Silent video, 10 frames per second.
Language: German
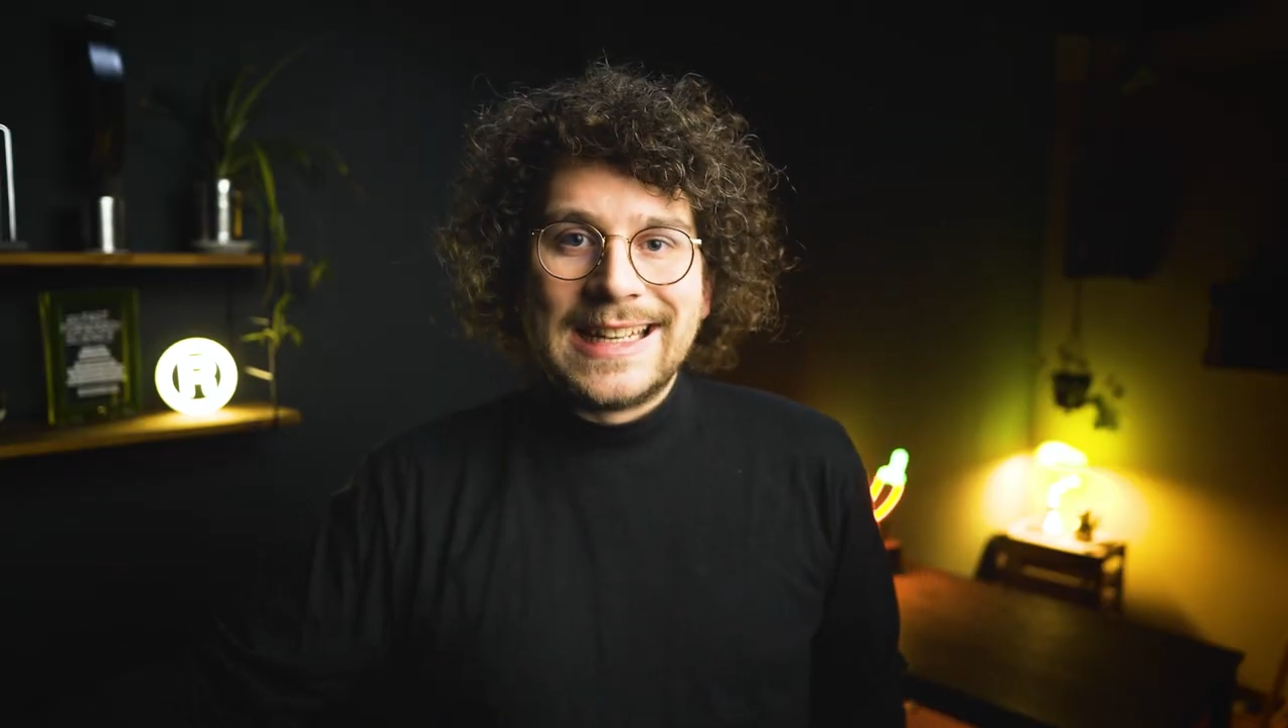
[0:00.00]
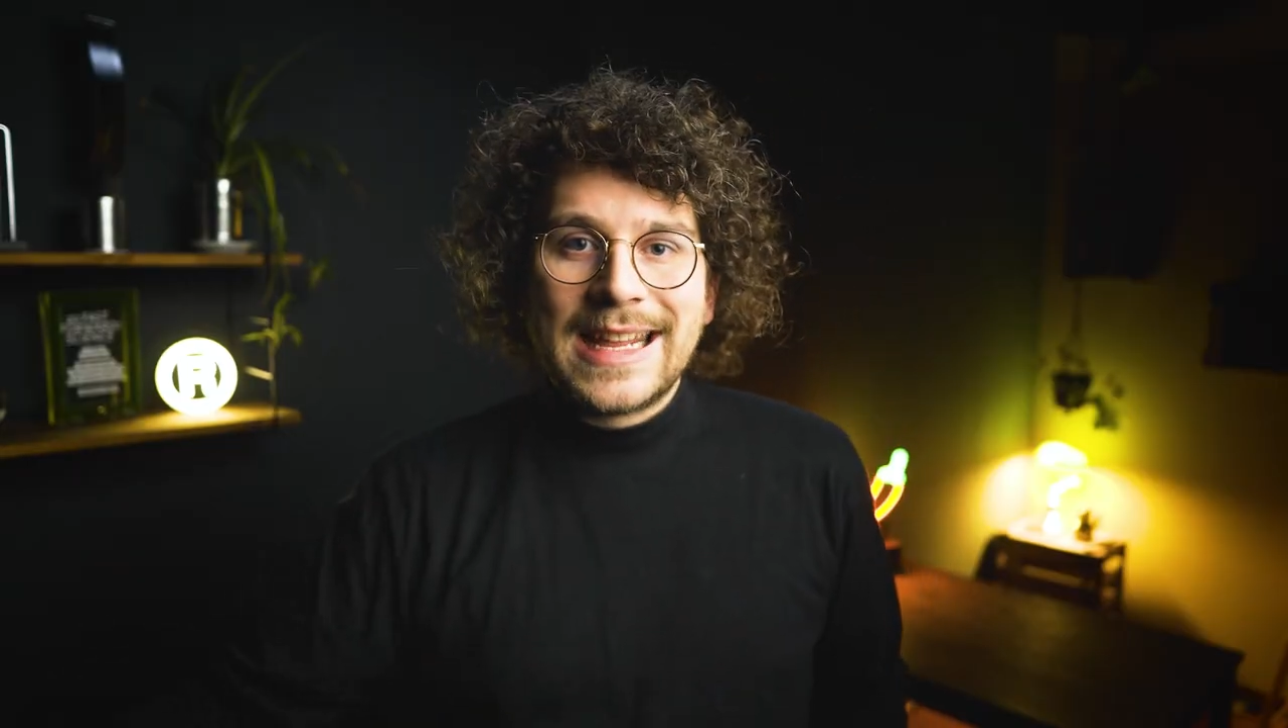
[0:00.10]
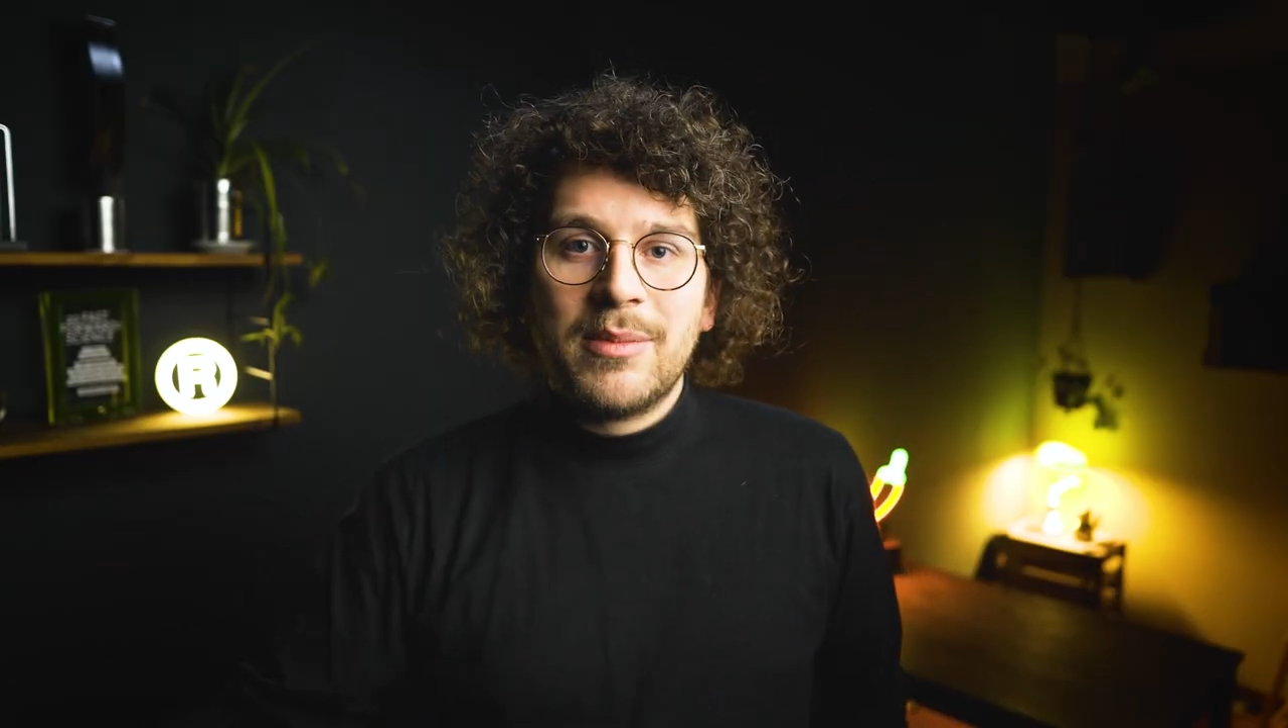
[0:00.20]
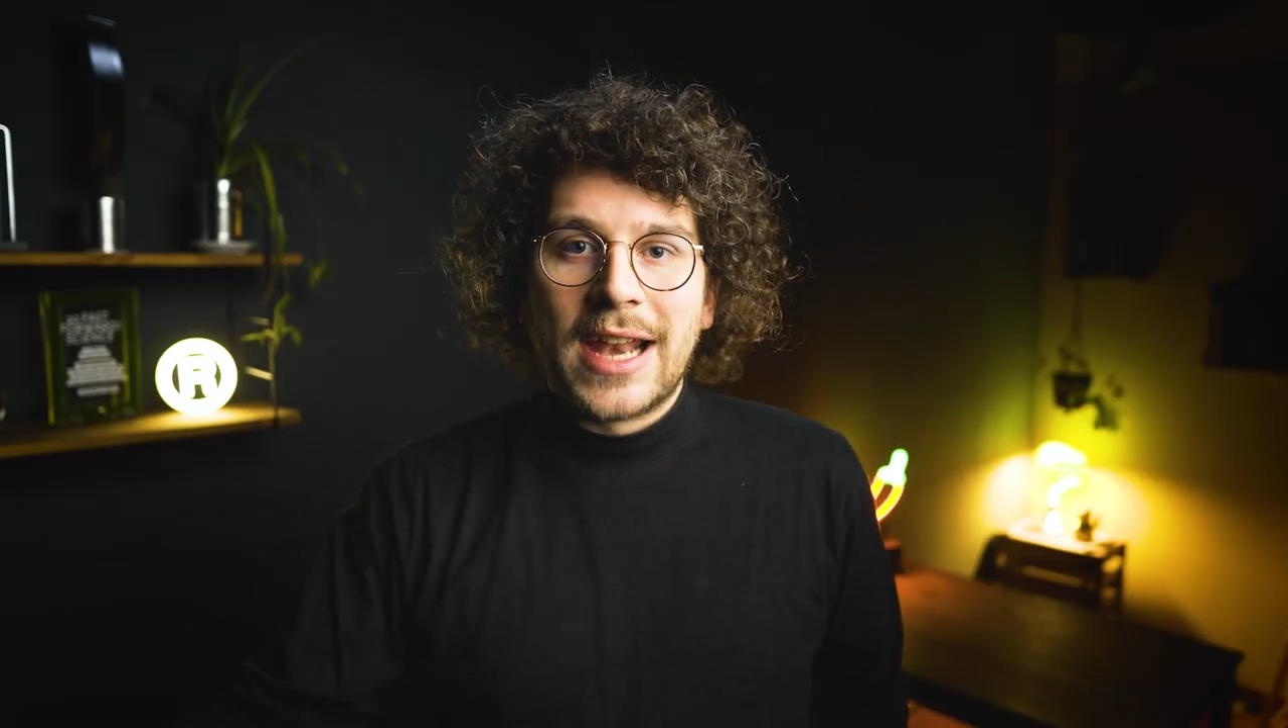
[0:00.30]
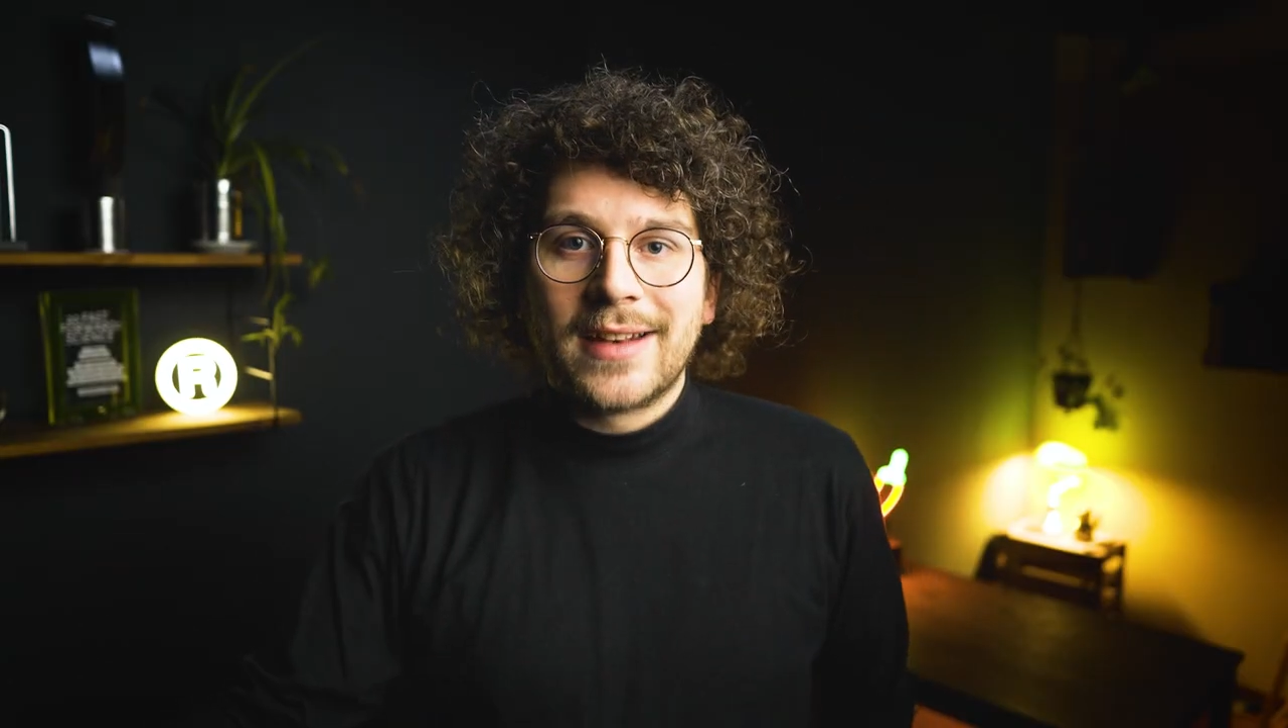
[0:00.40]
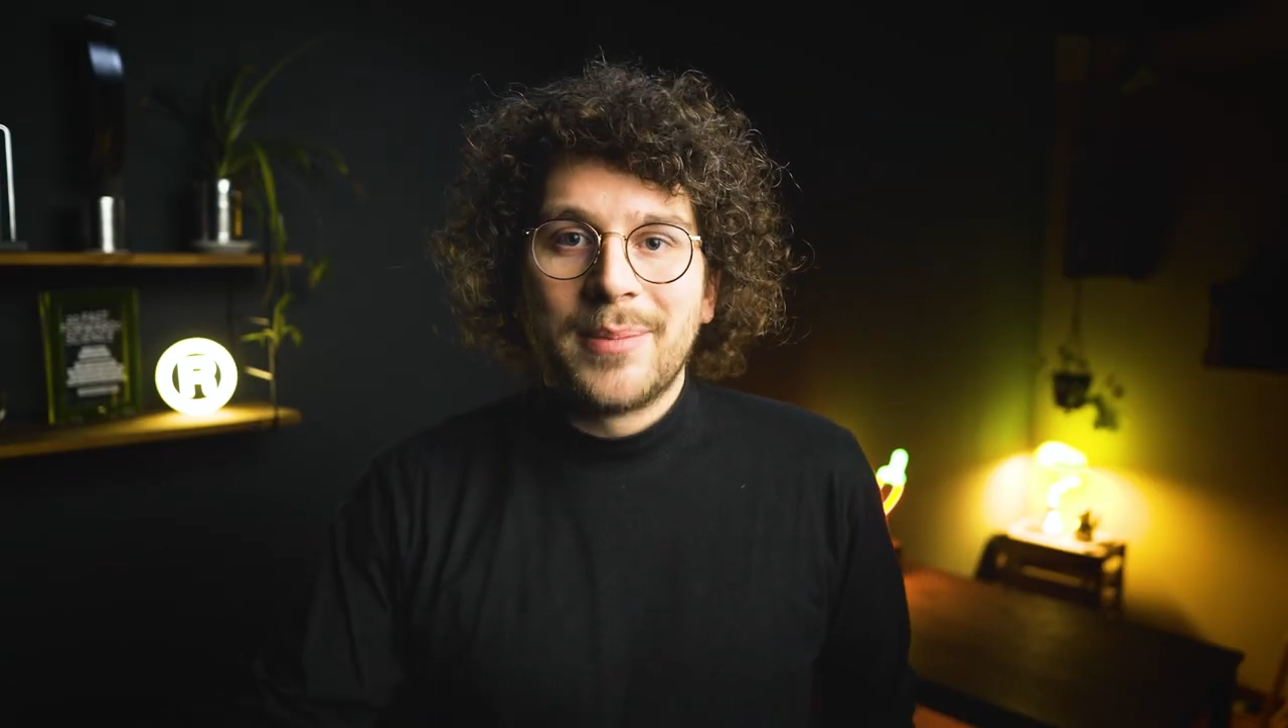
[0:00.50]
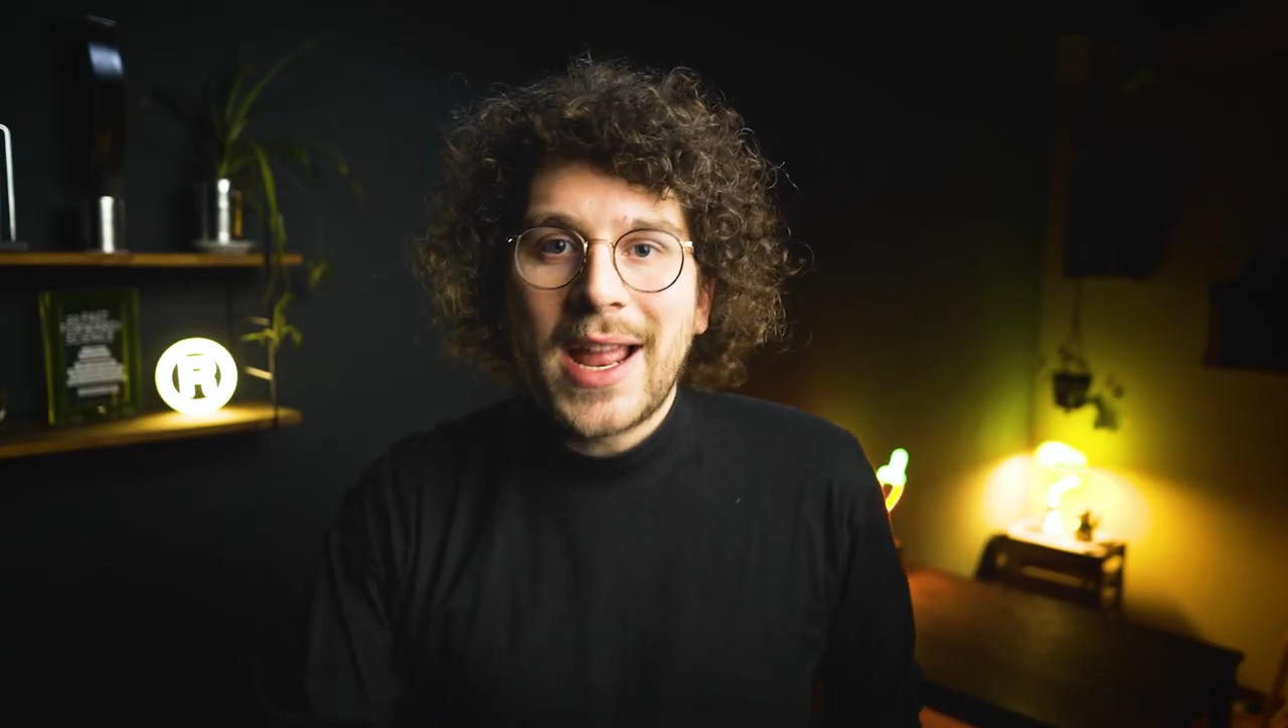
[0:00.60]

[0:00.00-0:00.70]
dem Land